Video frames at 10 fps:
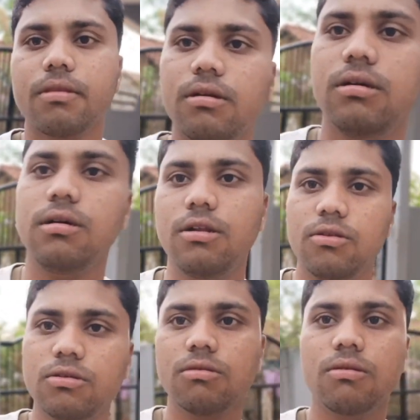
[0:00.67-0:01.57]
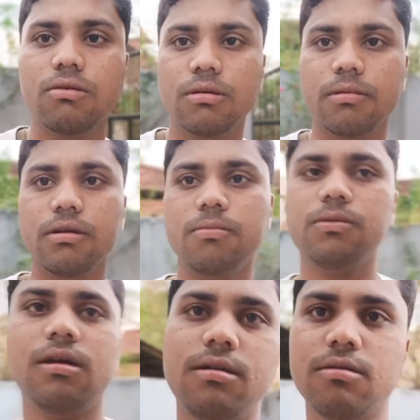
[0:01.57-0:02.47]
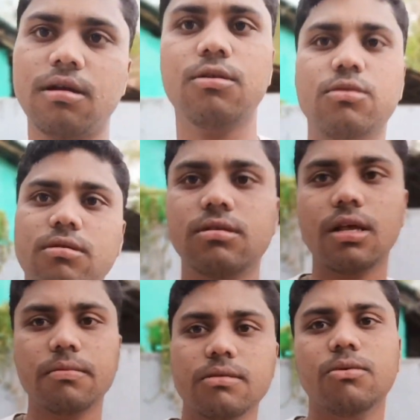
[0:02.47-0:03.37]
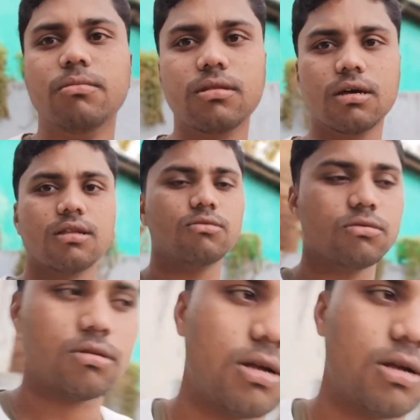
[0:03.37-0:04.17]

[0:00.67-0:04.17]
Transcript: हेलो दोस्तों वेलकम टू माई यूट्यूब चैनल चार दोस्तों इस आप सभी उम्मीद करता दोस्तों आप